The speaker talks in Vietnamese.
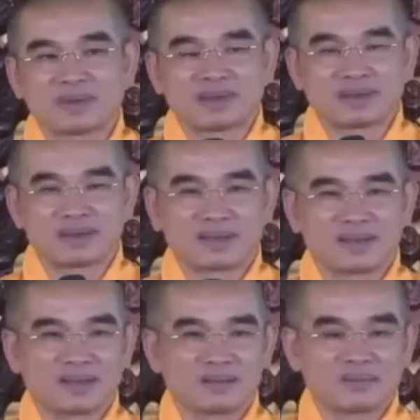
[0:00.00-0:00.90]
ngàn đời
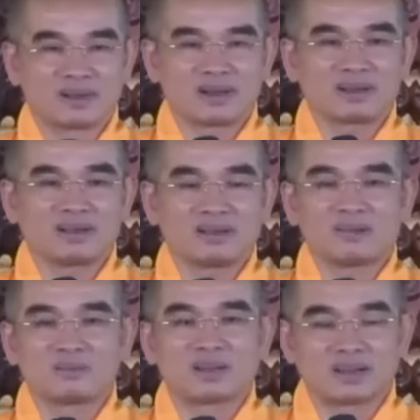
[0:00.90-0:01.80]
ngàn kiếp. Đó là những
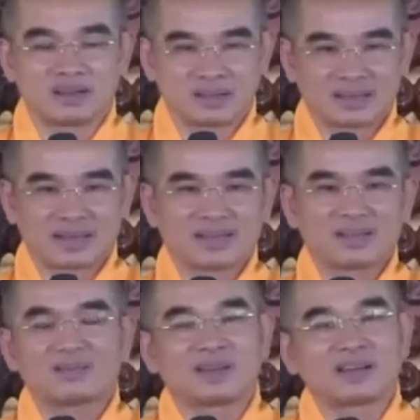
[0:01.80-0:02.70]
người mà ngay
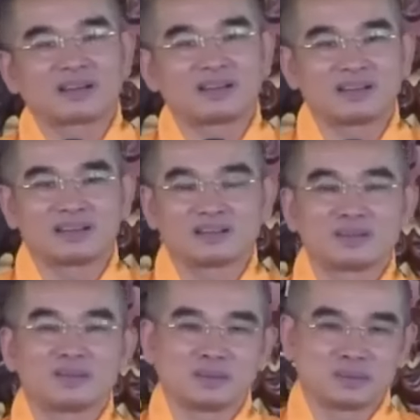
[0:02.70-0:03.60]
khi văn, có nghĩa là
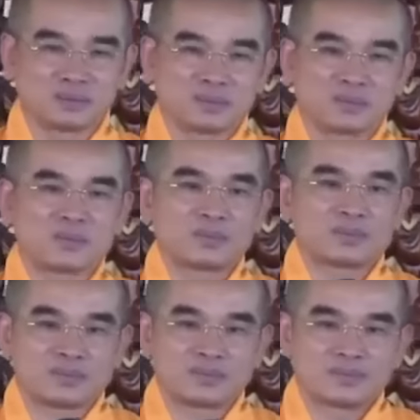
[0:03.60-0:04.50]
tu,
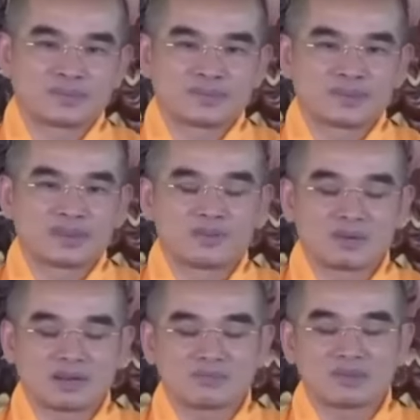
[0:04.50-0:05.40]
chứ
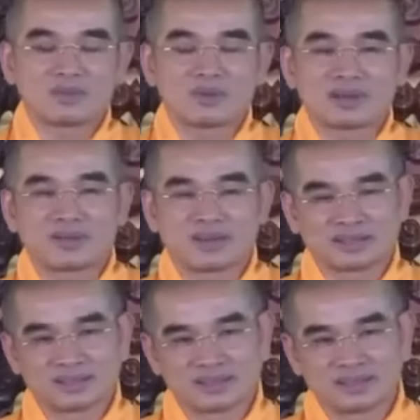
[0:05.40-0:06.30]
không cần bước qua giai
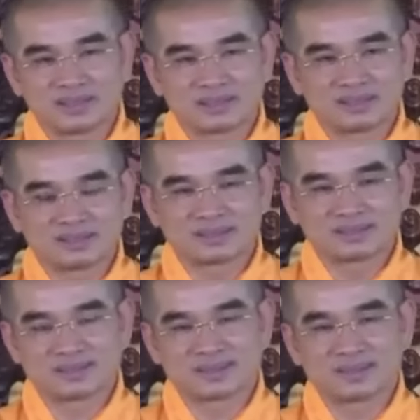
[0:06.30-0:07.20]
đoạn tư nữa.
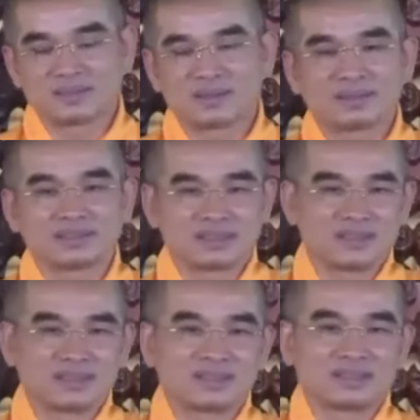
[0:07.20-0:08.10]
Không cần
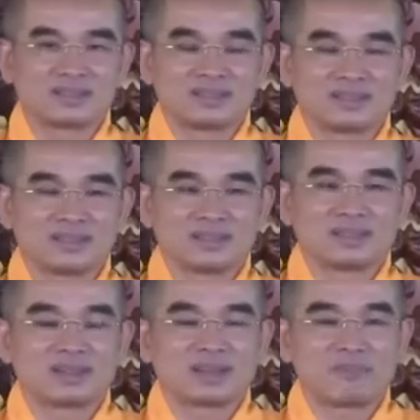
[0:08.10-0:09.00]
tư, tức
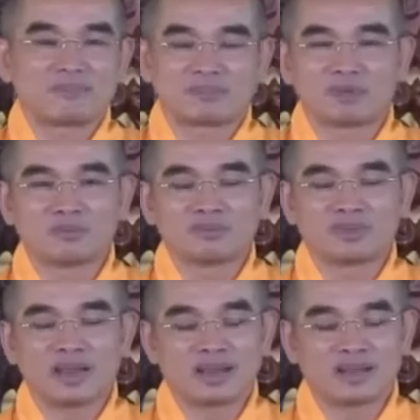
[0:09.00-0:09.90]
là đập trúng
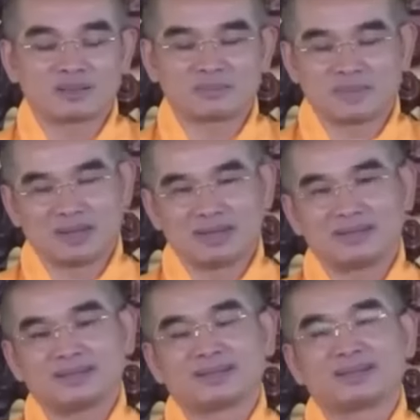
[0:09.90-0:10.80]
là bể,